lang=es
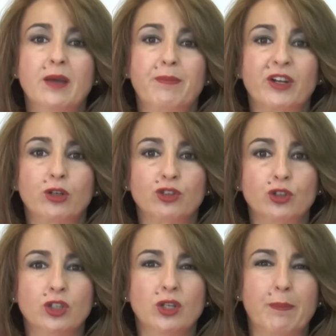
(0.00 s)
Pedro Alonso
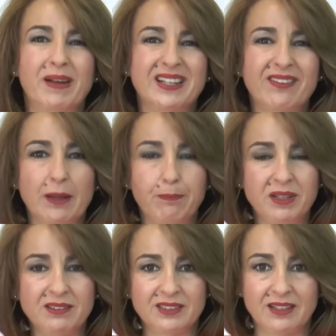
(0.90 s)
Niño, en la parte de las
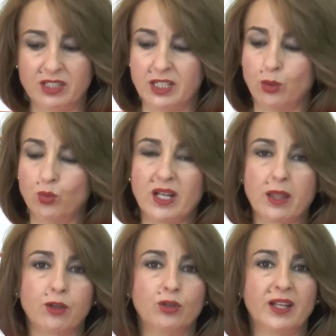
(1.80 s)
pistas había una
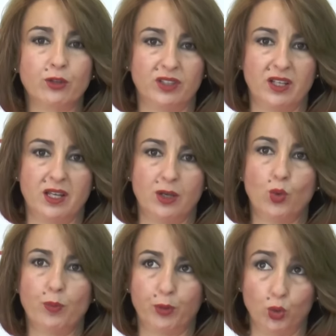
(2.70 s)
zona
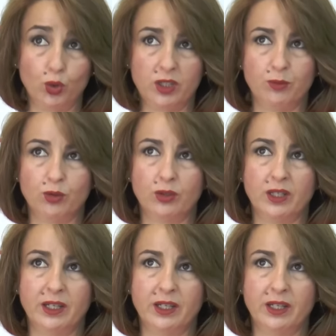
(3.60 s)
donde, por último,